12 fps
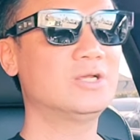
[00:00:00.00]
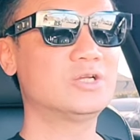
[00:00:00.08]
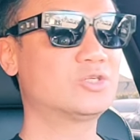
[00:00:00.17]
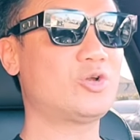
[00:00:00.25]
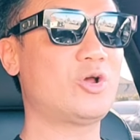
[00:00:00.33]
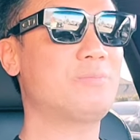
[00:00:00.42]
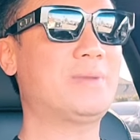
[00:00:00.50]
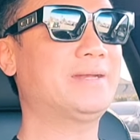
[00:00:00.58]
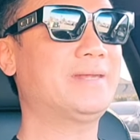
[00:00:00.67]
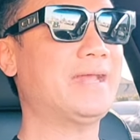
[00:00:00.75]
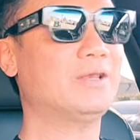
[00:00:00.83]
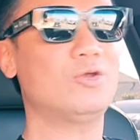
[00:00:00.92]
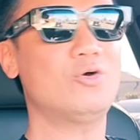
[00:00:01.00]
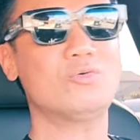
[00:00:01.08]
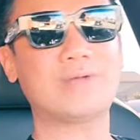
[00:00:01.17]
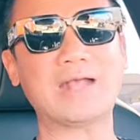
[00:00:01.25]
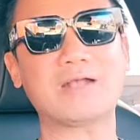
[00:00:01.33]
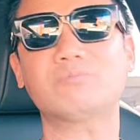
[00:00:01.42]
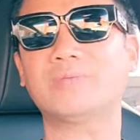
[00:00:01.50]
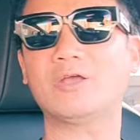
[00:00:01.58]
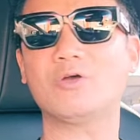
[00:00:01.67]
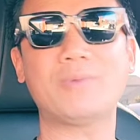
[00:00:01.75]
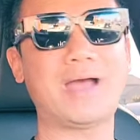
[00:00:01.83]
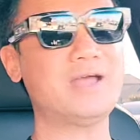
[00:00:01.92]
rồi mình ghét luôn cả công ty
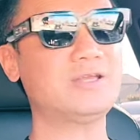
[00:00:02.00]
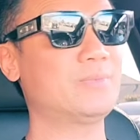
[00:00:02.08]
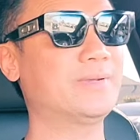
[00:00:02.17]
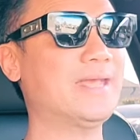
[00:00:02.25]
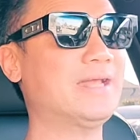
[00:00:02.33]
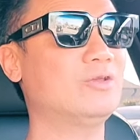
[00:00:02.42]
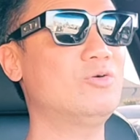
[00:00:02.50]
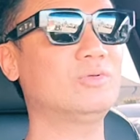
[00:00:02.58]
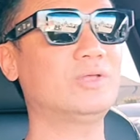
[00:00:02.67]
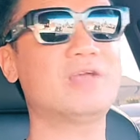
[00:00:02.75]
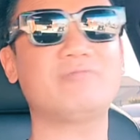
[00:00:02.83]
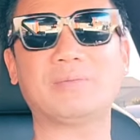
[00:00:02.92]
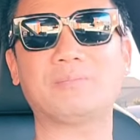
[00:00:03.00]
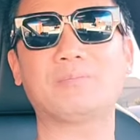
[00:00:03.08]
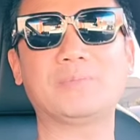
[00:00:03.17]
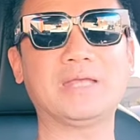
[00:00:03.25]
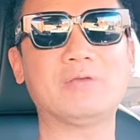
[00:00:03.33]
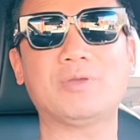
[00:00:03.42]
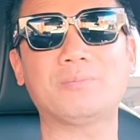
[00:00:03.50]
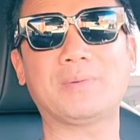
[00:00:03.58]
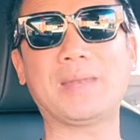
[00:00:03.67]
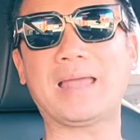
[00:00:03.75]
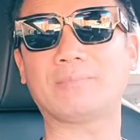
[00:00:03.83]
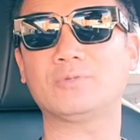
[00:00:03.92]
của bà rồi mình ghét luôn những cái việc thiện nguyện
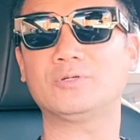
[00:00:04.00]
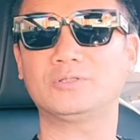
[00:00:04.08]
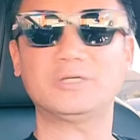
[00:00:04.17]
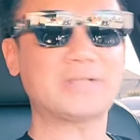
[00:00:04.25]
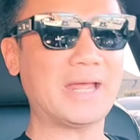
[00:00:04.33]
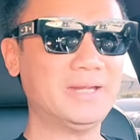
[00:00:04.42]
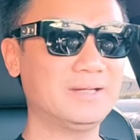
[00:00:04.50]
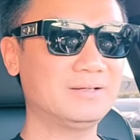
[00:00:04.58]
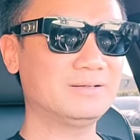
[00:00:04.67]
bà làm trước đây